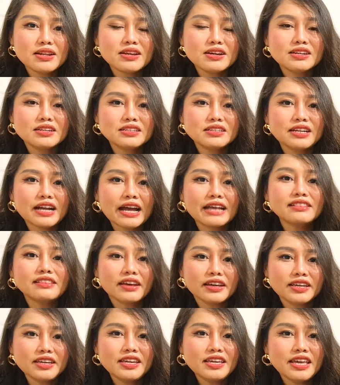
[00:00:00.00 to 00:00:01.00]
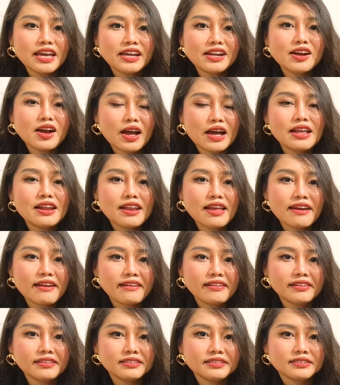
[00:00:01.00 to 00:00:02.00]
lên cả tỷ vậy đó hả
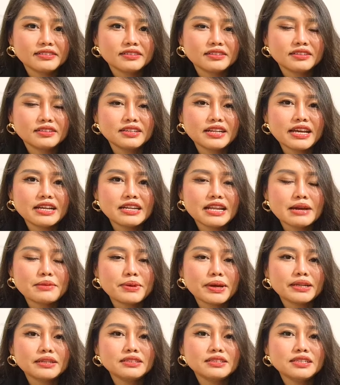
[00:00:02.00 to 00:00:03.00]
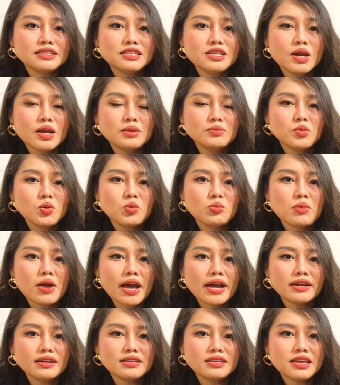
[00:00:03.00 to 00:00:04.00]
Lan? Lan làm anh kinh doanh buôn
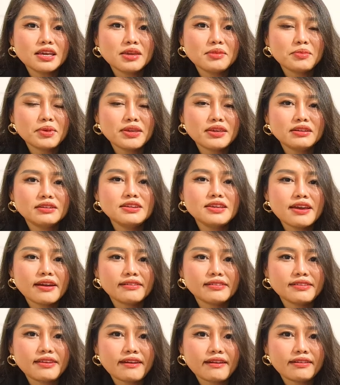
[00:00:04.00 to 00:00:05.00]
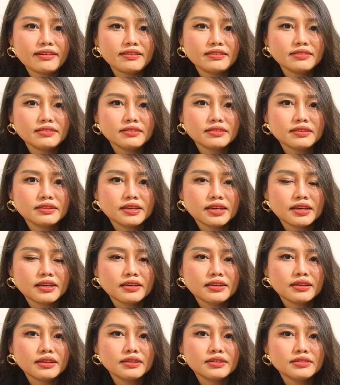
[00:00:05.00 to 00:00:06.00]
bán gì mà dữ dằn vậy?
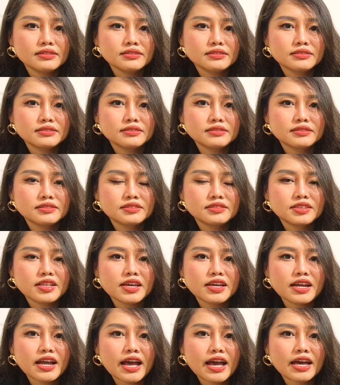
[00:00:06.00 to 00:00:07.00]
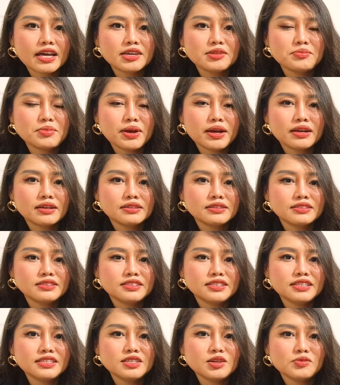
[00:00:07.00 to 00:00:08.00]
Thiệt hại mà
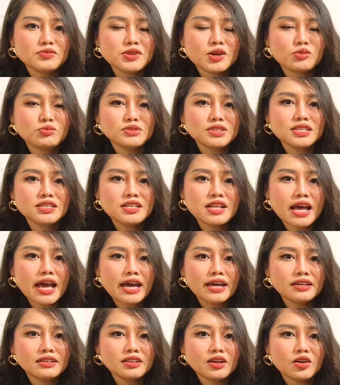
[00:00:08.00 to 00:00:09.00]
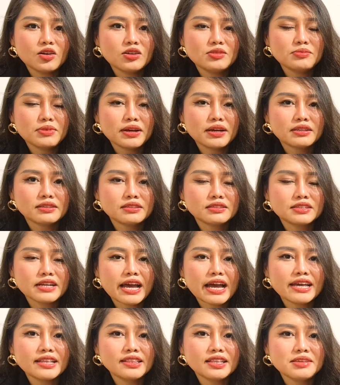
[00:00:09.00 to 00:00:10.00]
chỉ trong vòng 9 tháng thôi mà từ
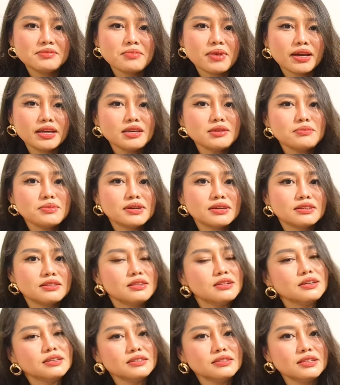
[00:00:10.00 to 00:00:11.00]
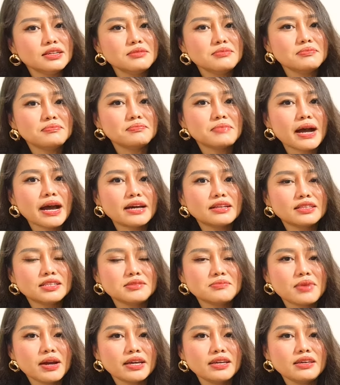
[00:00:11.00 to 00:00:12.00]
2 tỷ mấy mà lên tới 3
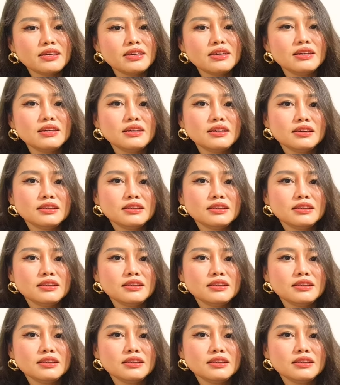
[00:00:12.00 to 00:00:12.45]
tỷ mấy